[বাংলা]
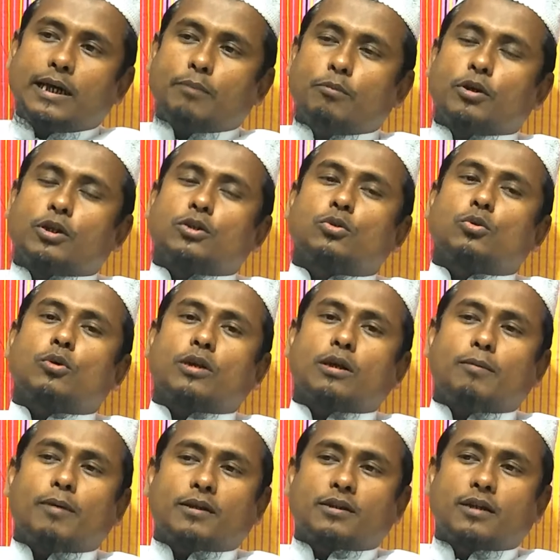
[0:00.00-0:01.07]
এমন কিছু
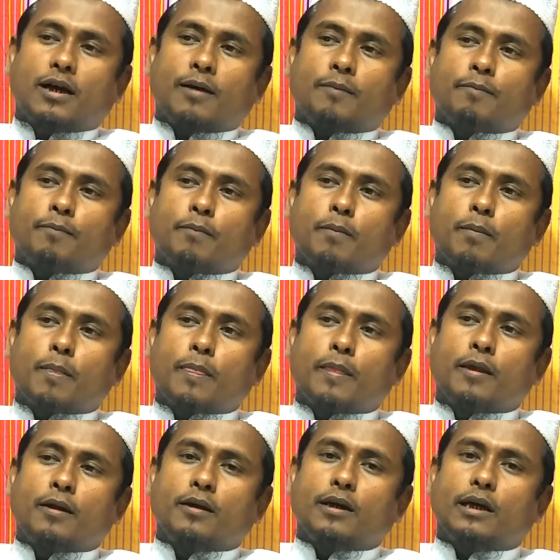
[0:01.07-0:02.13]
কথাবার্তা
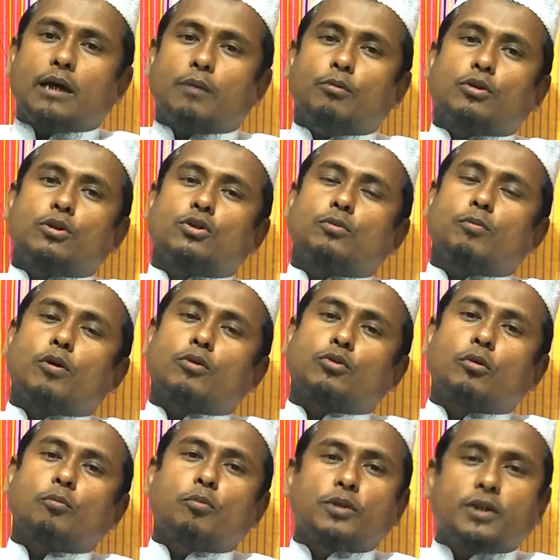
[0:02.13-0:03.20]
এমন কিছু
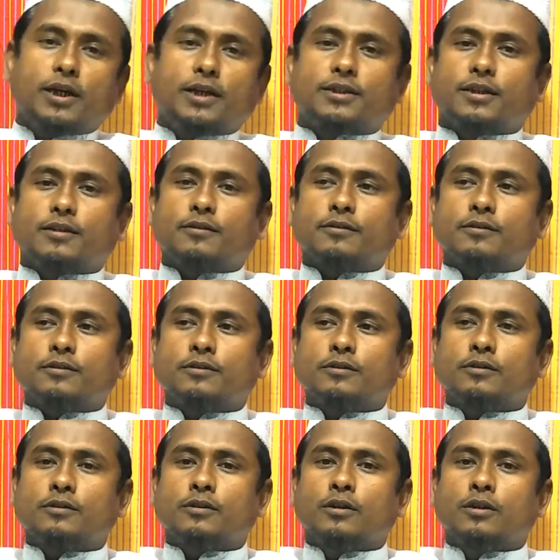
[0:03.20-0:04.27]
বক্তব্য দিয়েছেন
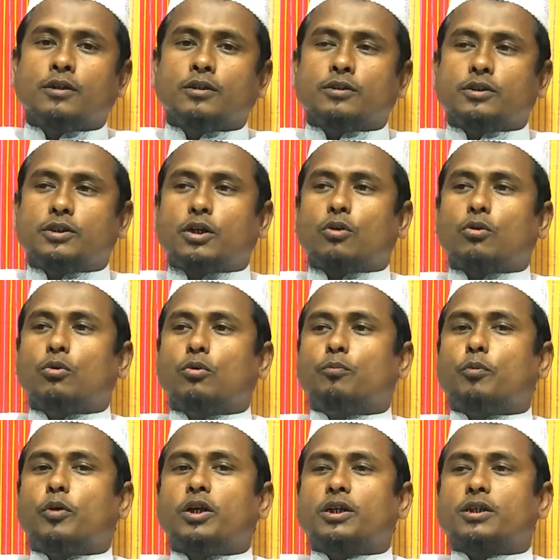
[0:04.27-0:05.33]
যেগুলো
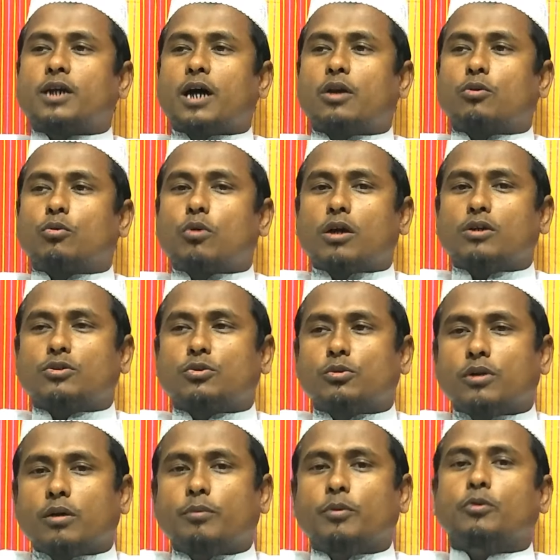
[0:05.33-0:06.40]
পরিষ্কার কোরআন
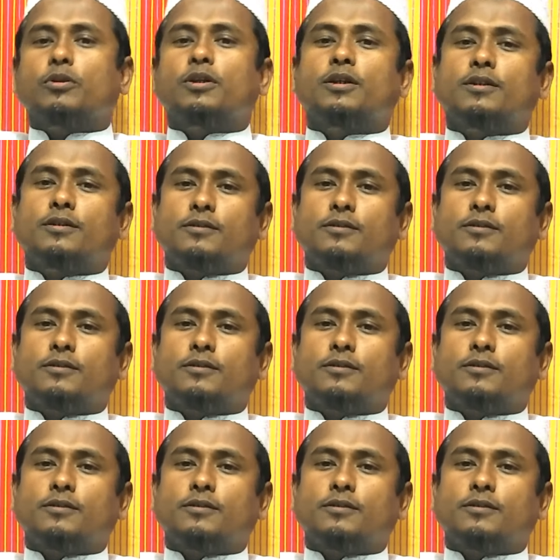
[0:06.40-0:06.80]
সন্না বিরোধী